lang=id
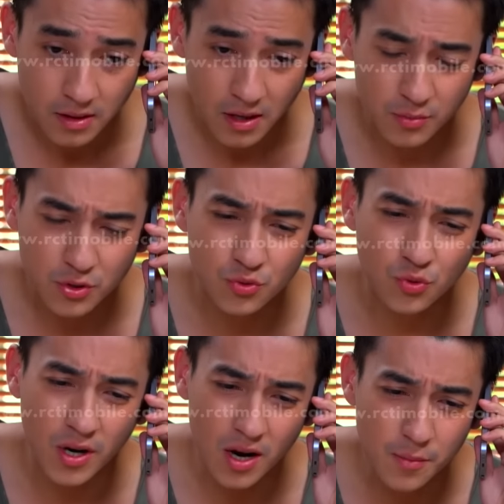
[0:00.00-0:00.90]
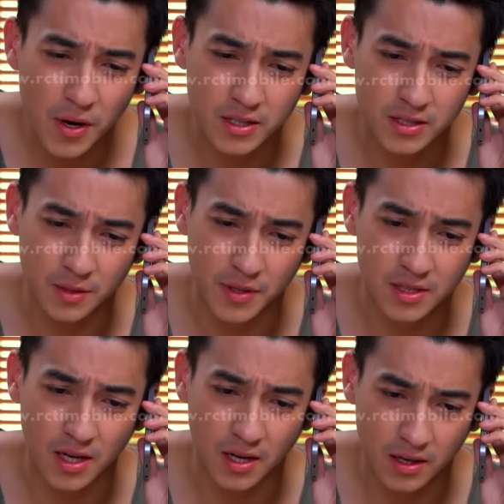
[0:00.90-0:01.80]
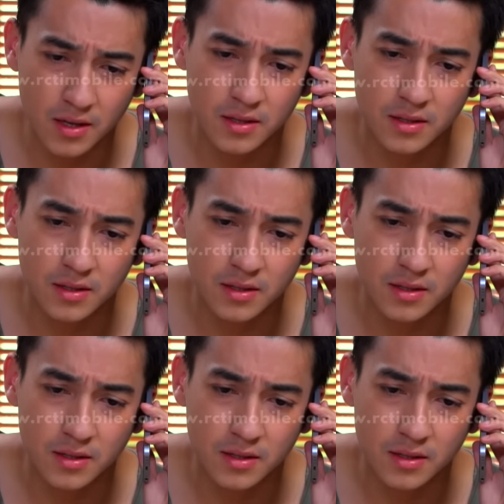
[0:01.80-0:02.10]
kamu tuh suka banget cari masalah ya.